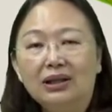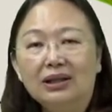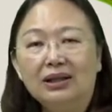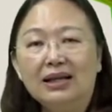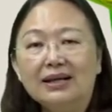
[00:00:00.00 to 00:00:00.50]

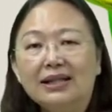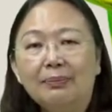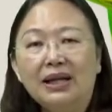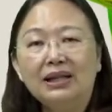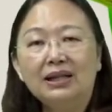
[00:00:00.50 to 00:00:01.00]
离他上
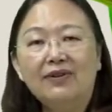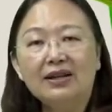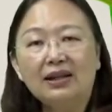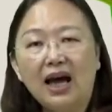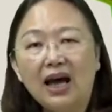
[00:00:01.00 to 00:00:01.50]
班地
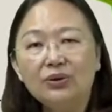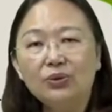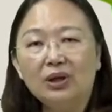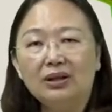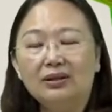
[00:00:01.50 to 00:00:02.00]
方太
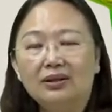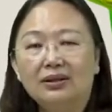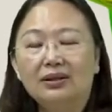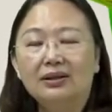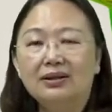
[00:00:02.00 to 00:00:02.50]
远，
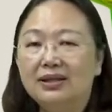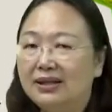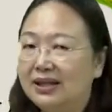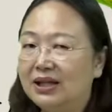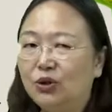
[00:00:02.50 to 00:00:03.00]
这
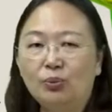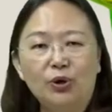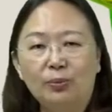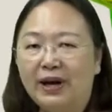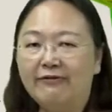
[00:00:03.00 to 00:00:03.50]
些都没
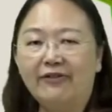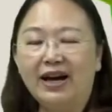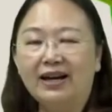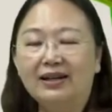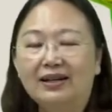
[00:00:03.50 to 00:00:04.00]
有办
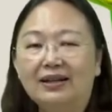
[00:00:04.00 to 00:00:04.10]
法，